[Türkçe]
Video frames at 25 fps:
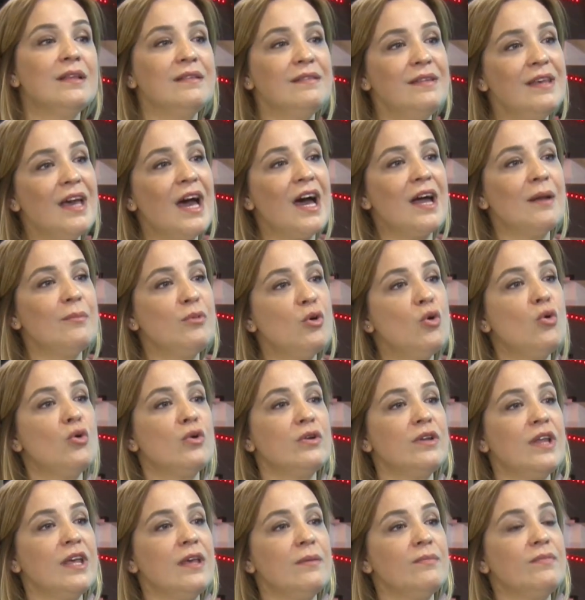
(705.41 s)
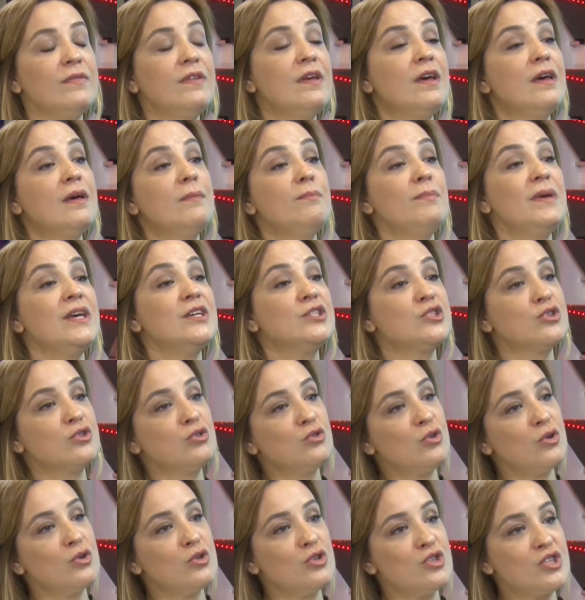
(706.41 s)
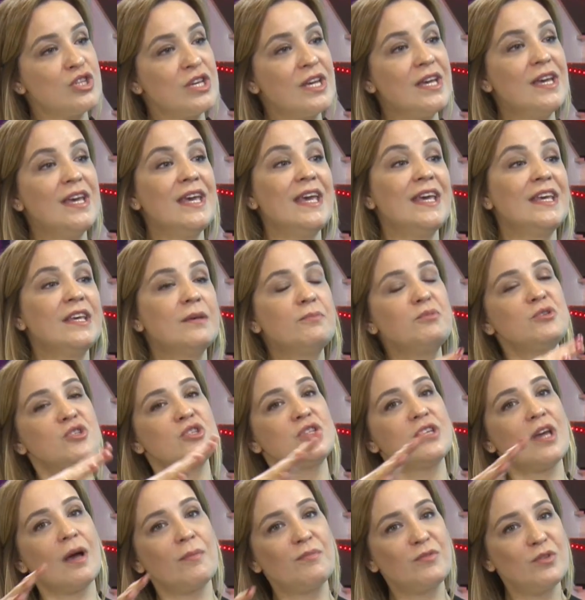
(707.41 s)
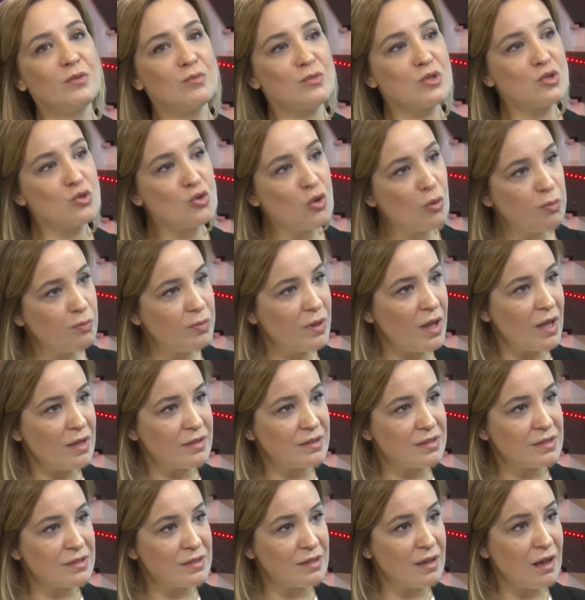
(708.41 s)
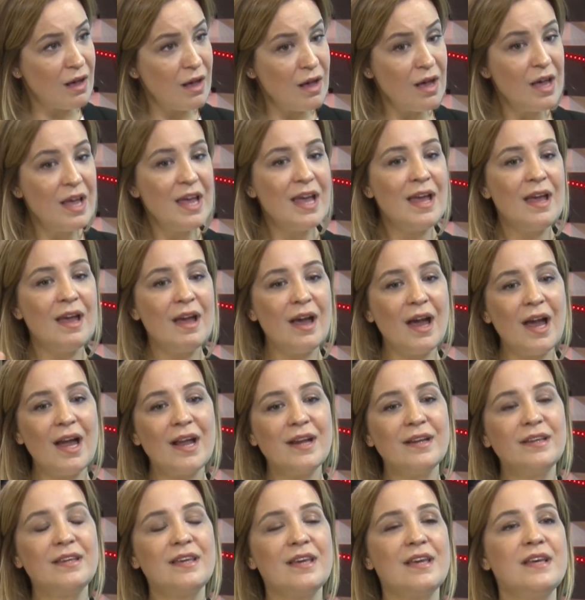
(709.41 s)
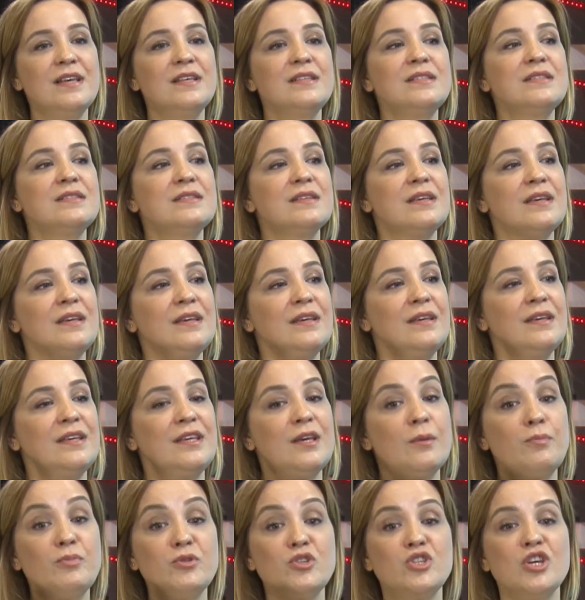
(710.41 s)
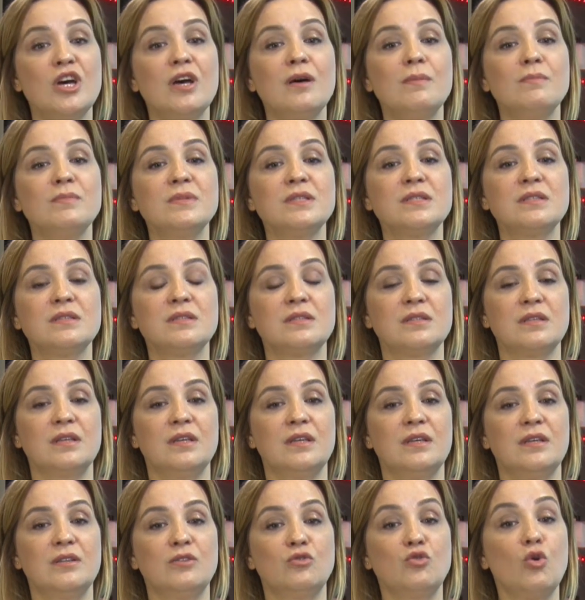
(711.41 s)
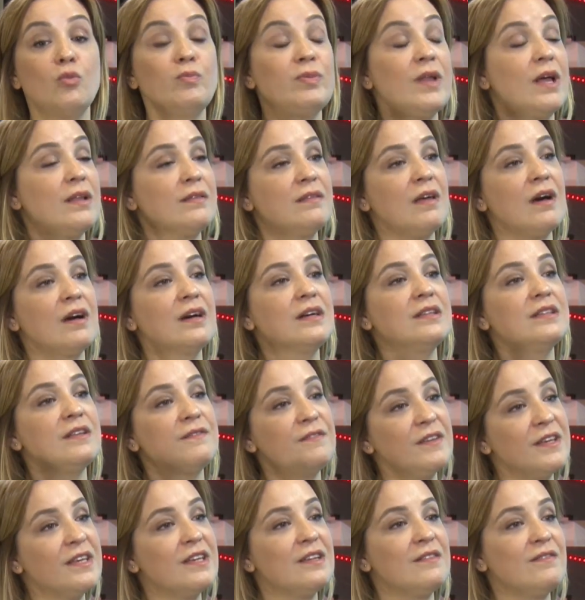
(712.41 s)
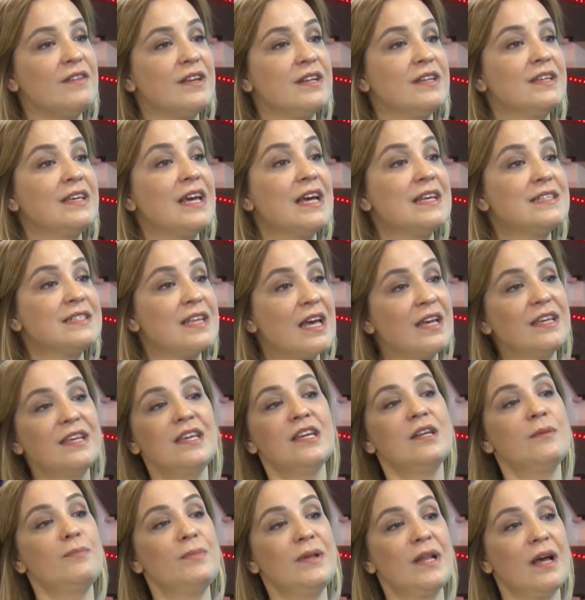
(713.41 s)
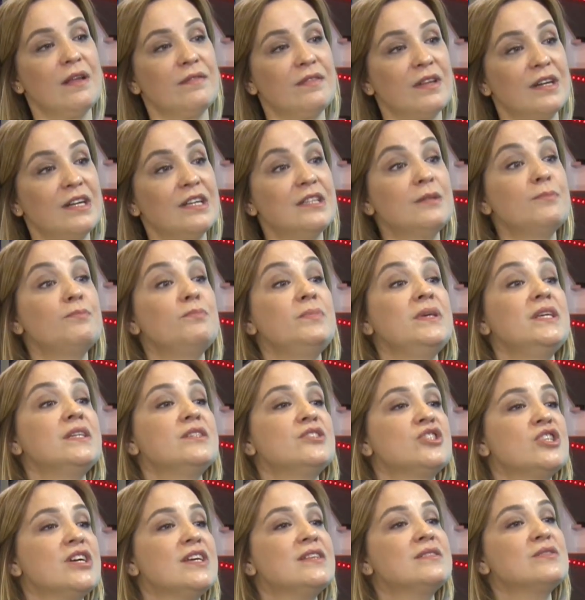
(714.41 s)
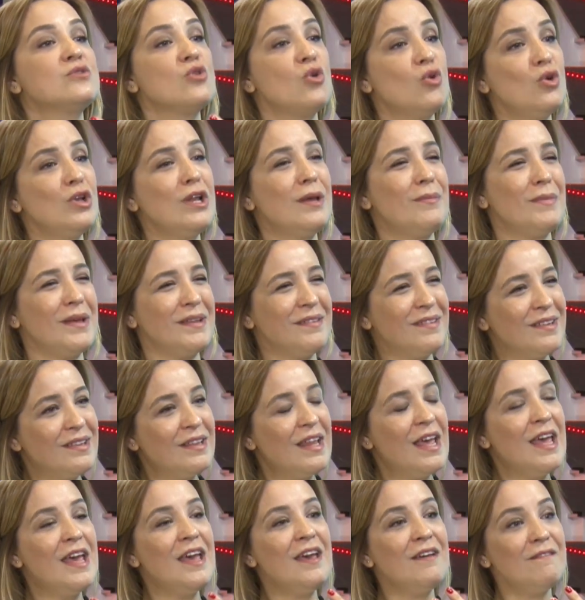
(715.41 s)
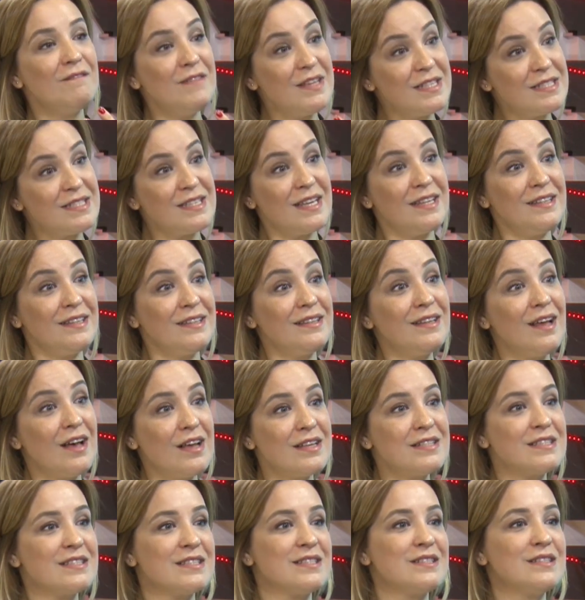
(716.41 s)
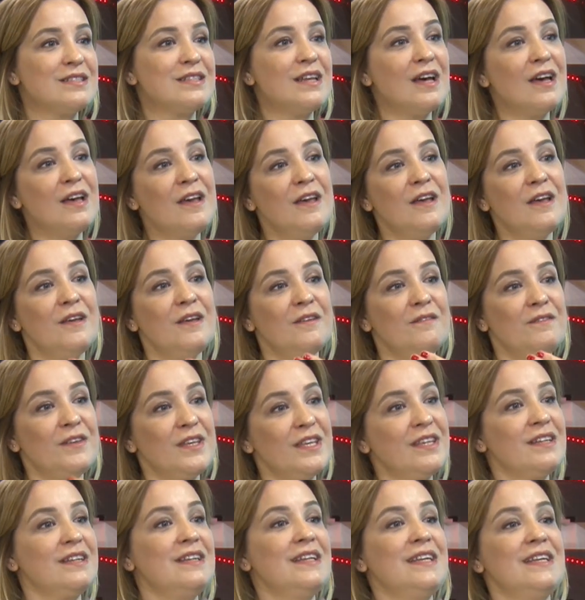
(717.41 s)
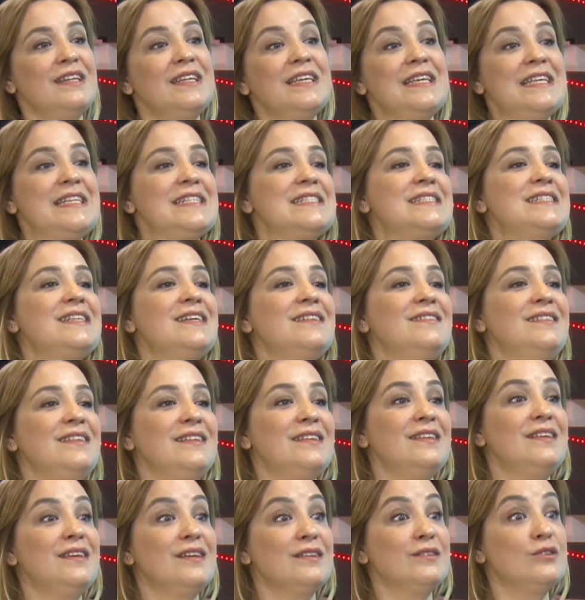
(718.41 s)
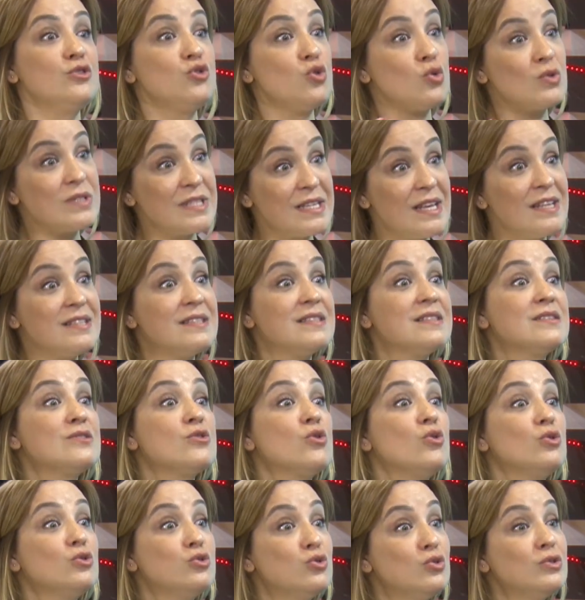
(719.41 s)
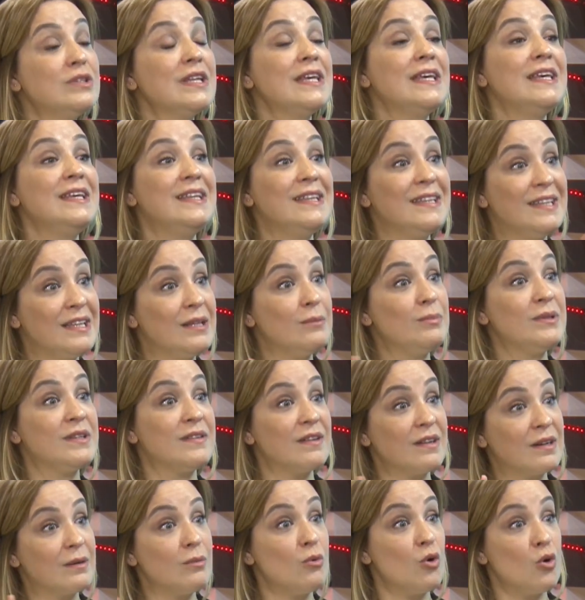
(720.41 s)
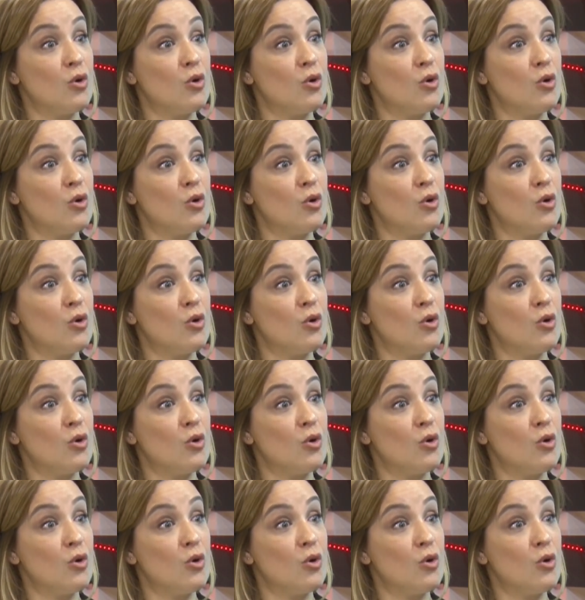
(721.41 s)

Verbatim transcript: Diğer bir örneğimde beş gün önce ekip içi yaptığımız toplantıda herkes e, yapacağımız e, toplantı hakkında fikir verirken sen geri planda kalıp bir şey söylemedin ve senin aslında fikirlerini gizlediğini ya da çok sessiz olduğunla ilgili bir takım